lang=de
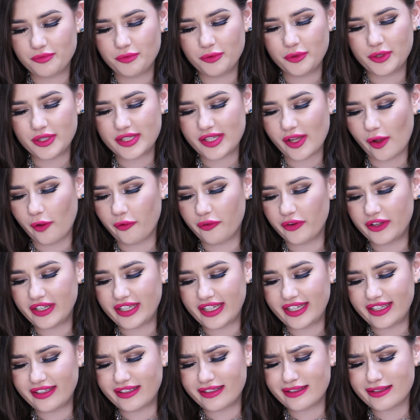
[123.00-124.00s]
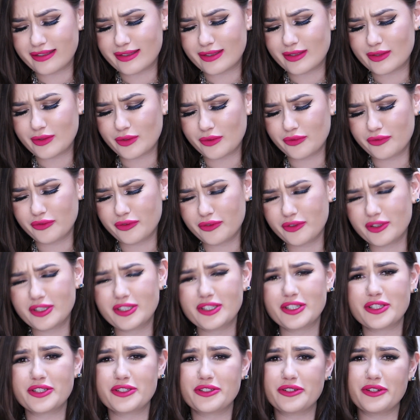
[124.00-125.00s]
das Buch ist auch von innen so
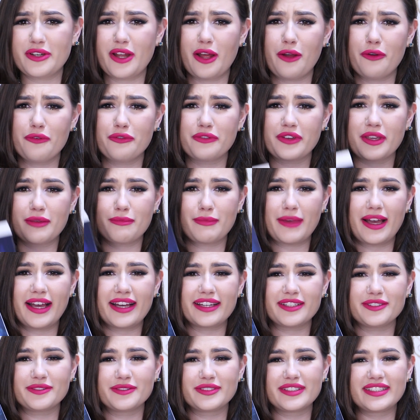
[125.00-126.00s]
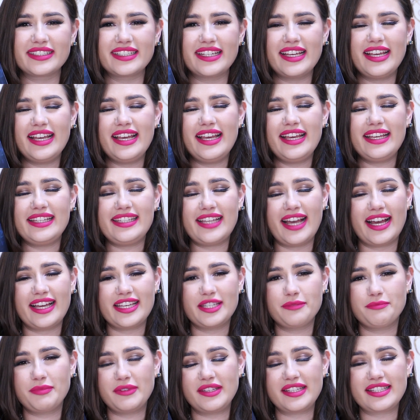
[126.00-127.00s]
wunderschön aufgemacht und ja,
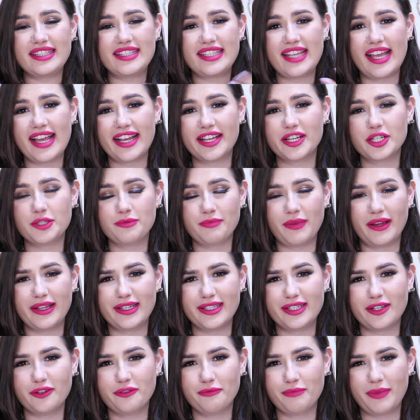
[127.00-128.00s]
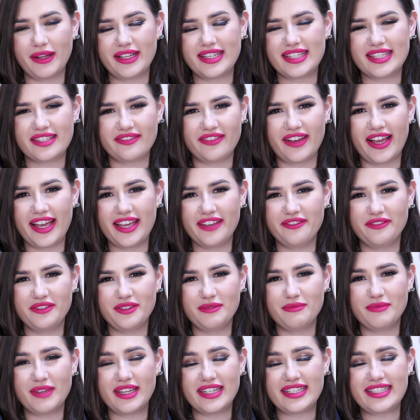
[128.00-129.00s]
ich bin sehr gespannt auf Band 2,
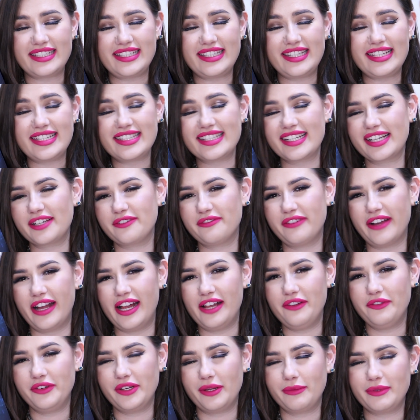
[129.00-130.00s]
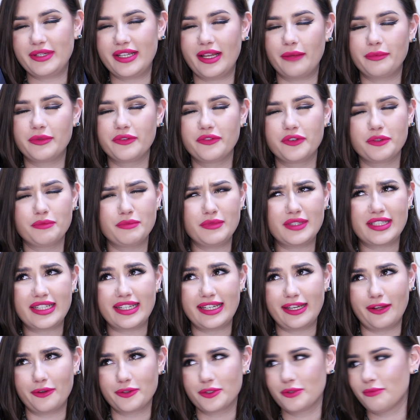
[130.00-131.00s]
wie mir dieser gefallen wird, aber ich glaube, der wird mich
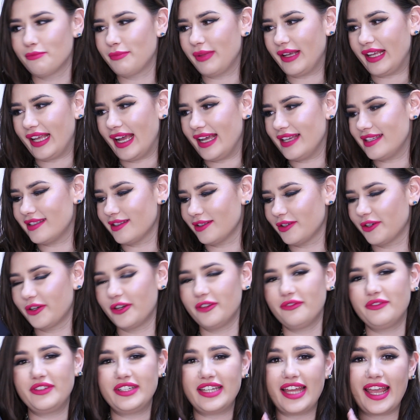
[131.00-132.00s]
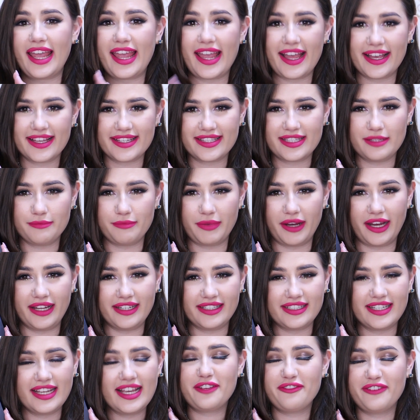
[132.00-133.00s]
genauso begeistern können wie der erste
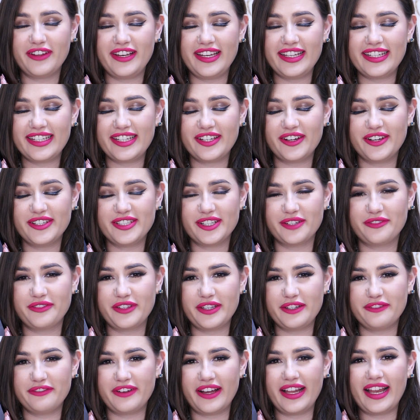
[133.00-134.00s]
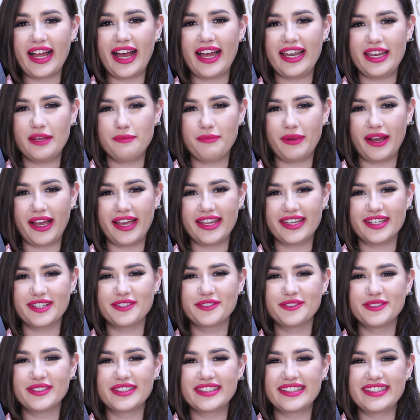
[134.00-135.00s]
Band. Ich verlinke euch auf jeden Fall alle
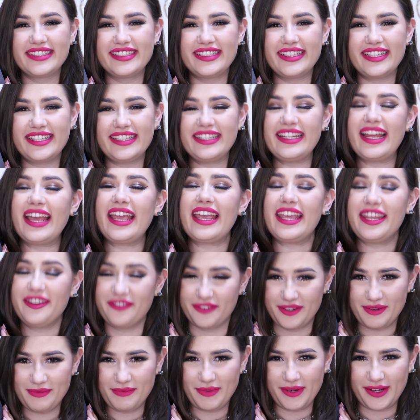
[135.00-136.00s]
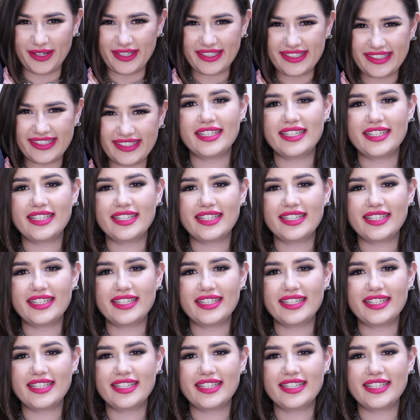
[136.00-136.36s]
beide unten in der Infobox.